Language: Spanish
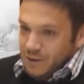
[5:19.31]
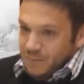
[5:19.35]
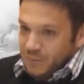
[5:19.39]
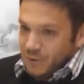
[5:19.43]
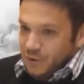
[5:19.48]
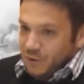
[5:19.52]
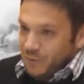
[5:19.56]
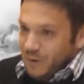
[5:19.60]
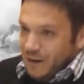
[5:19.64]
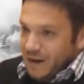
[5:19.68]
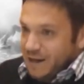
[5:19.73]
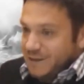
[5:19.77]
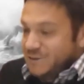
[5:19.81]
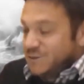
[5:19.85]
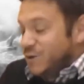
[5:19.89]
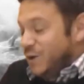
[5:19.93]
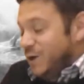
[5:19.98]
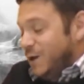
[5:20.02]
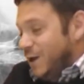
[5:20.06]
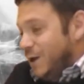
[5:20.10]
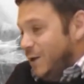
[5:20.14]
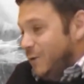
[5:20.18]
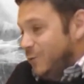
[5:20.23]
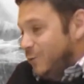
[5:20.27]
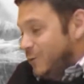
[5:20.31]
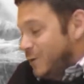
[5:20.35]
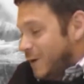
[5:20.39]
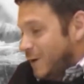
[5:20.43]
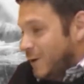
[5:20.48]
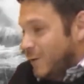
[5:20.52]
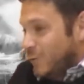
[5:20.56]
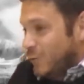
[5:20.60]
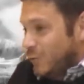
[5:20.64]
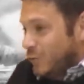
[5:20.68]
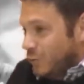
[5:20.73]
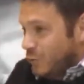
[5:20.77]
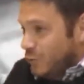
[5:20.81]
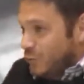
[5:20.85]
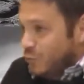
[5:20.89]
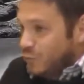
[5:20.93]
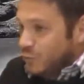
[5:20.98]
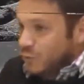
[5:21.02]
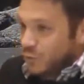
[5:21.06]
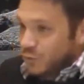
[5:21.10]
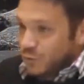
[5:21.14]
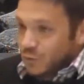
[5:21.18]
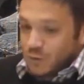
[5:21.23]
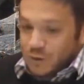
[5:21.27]
pero para eso tiene que haber un trabajo en
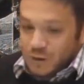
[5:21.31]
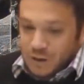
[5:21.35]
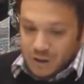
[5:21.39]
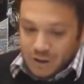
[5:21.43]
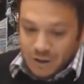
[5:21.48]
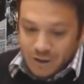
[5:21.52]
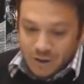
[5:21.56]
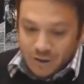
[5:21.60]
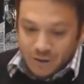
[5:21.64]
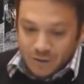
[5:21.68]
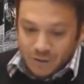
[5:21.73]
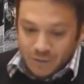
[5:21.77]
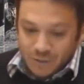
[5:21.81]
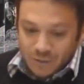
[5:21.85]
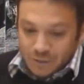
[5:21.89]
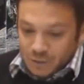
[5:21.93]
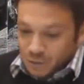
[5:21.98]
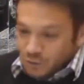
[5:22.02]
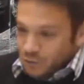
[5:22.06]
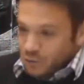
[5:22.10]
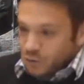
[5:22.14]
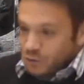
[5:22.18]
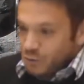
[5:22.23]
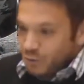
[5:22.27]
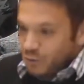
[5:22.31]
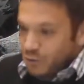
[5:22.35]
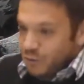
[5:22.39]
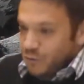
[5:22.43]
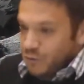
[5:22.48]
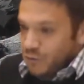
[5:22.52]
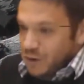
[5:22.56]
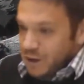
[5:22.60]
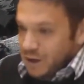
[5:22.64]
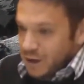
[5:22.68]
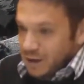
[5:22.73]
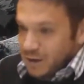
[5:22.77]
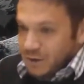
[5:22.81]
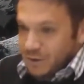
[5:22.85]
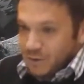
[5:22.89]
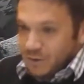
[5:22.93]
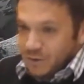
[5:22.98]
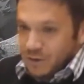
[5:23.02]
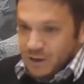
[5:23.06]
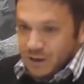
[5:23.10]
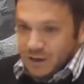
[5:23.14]
conjunto y nosotros como gobierno,